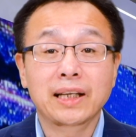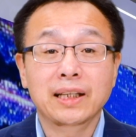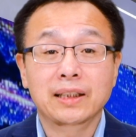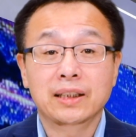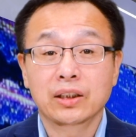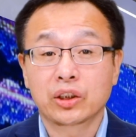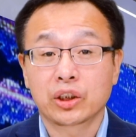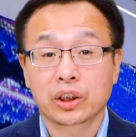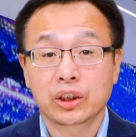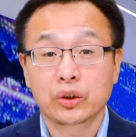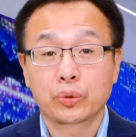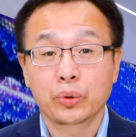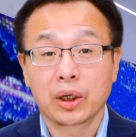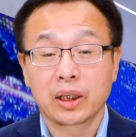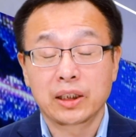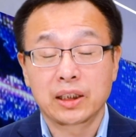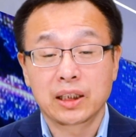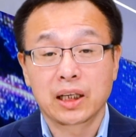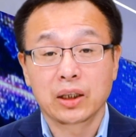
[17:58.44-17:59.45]
已经持续了
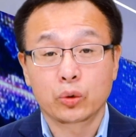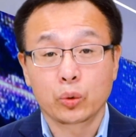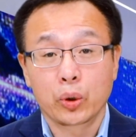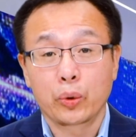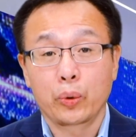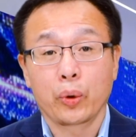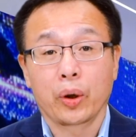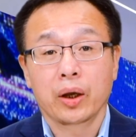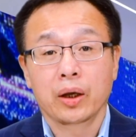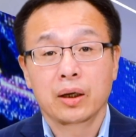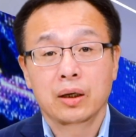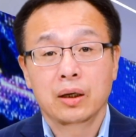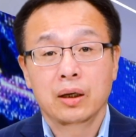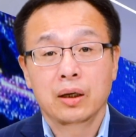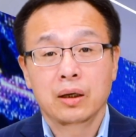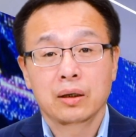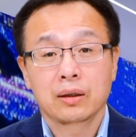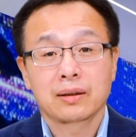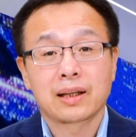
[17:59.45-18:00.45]
一个多月，
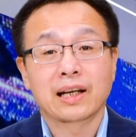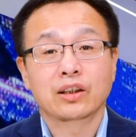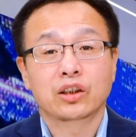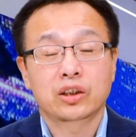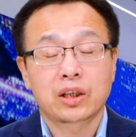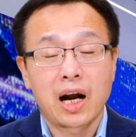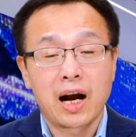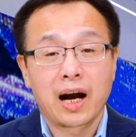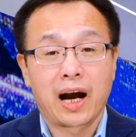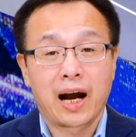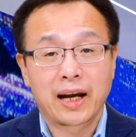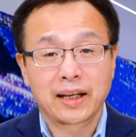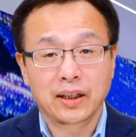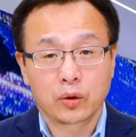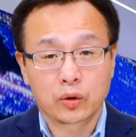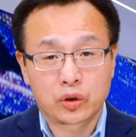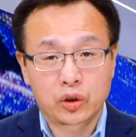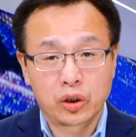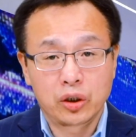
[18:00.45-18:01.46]
但上海
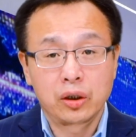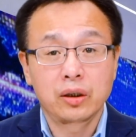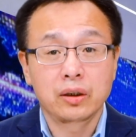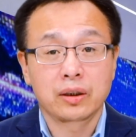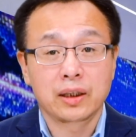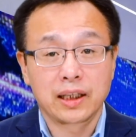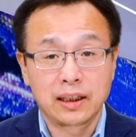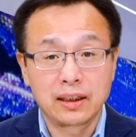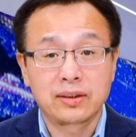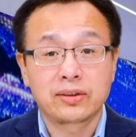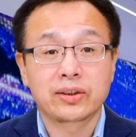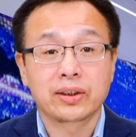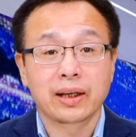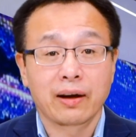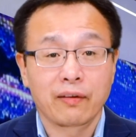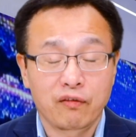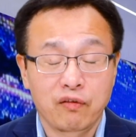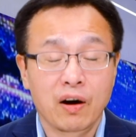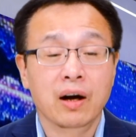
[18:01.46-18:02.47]
要彻底
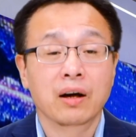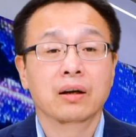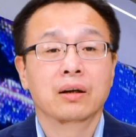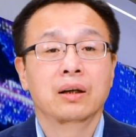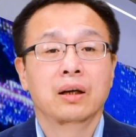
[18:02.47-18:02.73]
解封